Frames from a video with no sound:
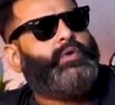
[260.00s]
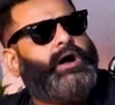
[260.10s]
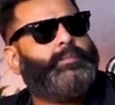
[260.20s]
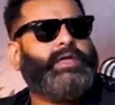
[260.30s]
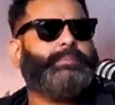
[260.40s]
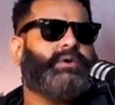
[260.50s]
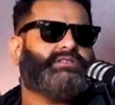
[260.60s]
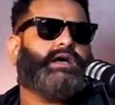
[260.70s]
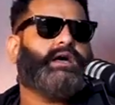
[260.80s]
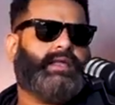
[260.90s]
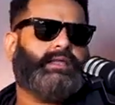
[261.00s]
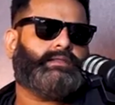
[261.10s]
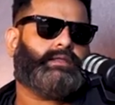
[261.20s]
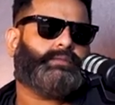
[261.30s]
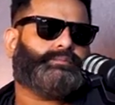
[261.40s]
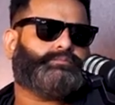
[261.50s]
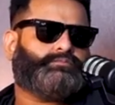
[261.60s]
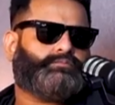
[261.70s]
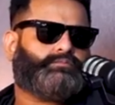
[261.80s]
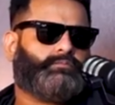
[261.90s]
है वहाँ पे एक मज़ार है अंदर
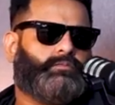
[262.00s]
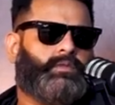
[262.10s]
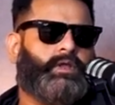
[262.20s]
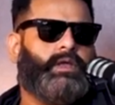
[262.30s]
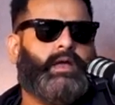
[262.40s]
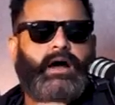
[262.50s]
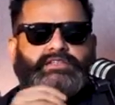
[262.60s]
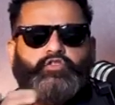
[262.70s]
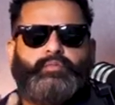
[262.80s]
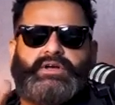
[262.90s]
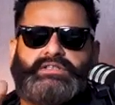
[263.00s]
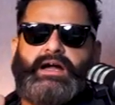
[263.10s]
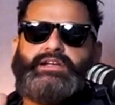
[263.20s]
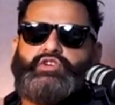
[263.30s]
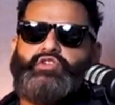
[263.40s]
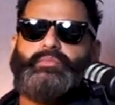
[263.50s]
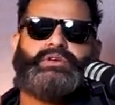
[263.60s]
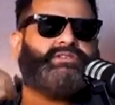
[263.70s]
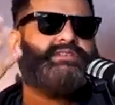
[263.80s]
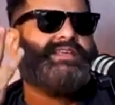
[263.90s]
अच्छा वो मज़ार जो है वो
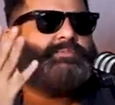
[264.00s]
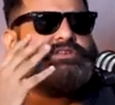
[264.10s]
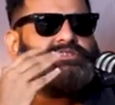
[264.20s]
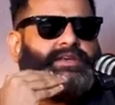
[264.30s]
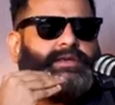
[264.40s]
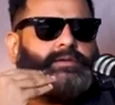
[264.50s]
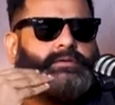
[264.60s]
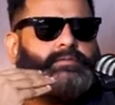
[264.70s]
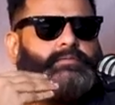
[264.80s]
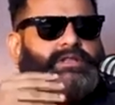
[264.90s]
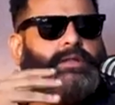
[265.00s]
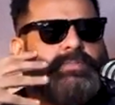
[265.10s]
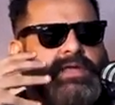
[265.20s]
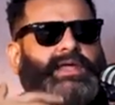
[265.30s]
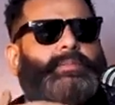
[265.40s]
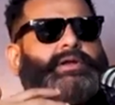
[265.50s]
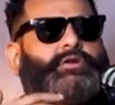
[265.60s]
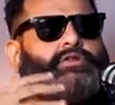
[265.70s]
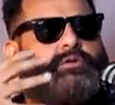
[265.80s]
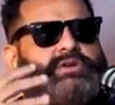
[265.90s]
मस्जिद के पीछे है मतलब पहले आप
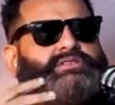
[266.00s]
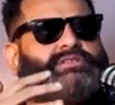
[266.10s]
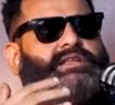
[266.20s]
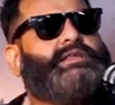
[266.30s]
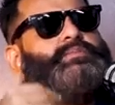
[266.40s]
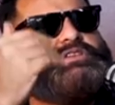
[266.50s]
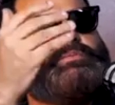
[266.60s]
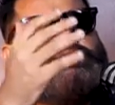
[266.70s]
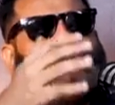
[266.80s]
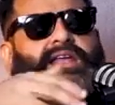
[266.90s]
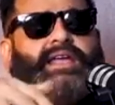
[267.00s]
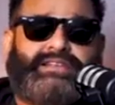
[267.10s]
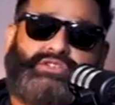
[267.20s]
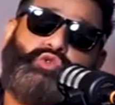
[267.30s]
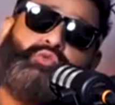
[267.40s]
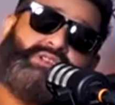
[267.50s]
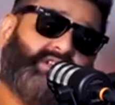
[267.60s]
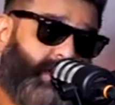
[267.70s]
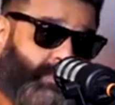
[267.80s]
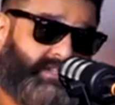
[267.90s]
एंटर होते तो मस्जिद आती है पीछे मज़ार है एक्चुअली वो
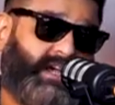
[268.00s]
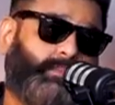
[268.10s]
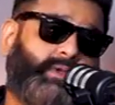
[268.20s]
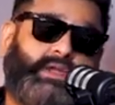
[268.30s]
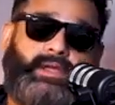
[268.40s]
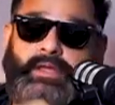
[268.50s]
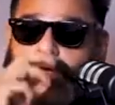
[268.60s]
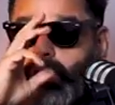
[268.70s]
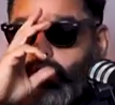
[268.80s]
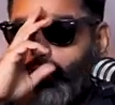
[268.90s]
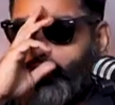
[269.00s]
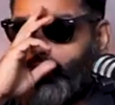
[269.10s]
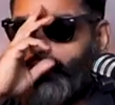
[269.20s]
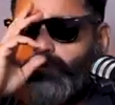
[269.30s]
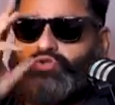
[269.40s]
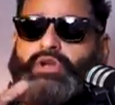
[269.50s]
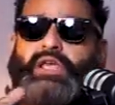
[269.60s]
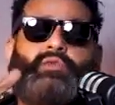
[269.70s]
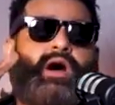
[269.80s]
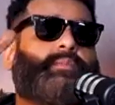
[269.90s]
मज़ार मज़ार भी नहीं है वो जो भी
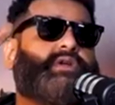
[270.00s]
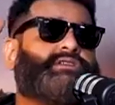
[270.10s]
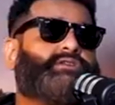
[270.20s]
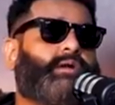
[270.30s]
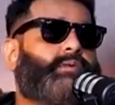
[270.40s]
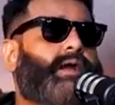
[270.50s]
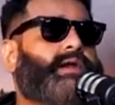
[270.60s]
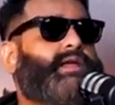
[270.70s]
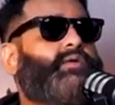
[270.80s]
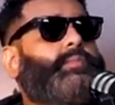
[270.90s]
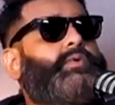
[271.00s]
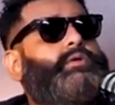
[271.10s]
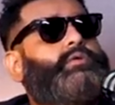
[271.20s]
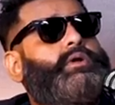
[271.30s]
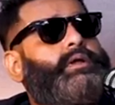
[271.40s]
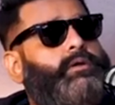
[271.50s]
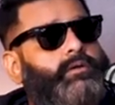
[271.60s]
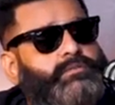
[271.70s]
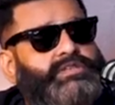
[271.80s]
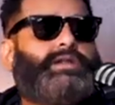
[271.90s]
बुज़ुर्ग है वहाँ पे किसी कहीं बैठ के वहाँ पे उन्होंने
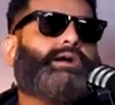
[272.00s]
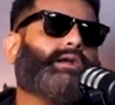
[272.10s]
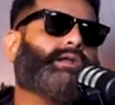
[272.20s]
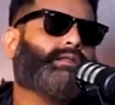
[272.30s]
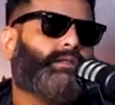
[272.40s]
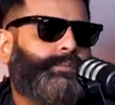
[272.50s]
चिल्ला काटा